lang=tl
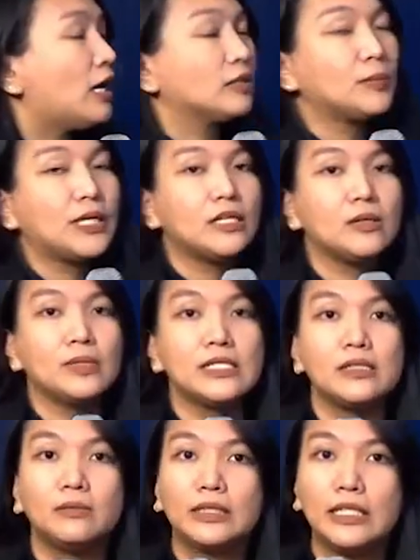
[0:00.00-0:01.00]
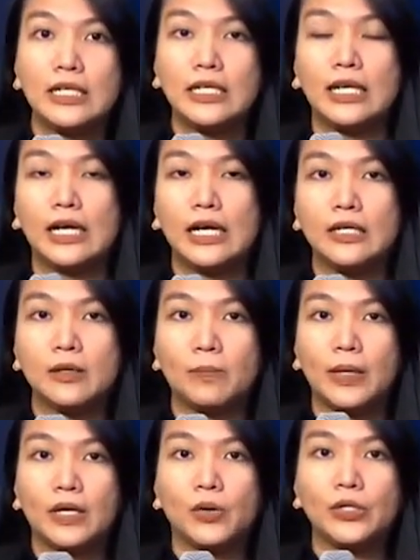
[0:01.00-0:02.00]
At para naman sa magiging lagay ng
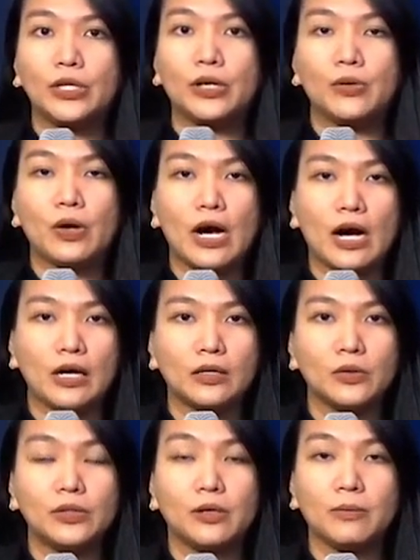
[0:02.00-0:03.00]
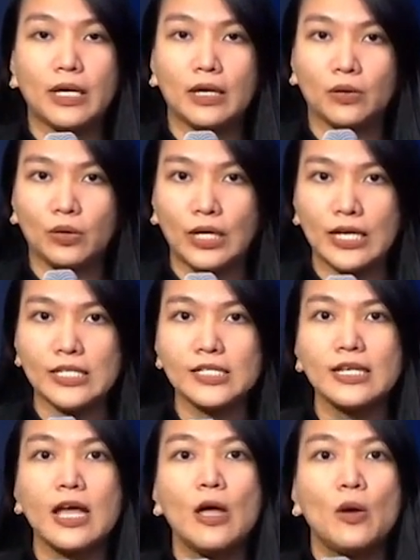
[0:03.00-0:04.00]
panahon ngayong araw ng Miyerkules,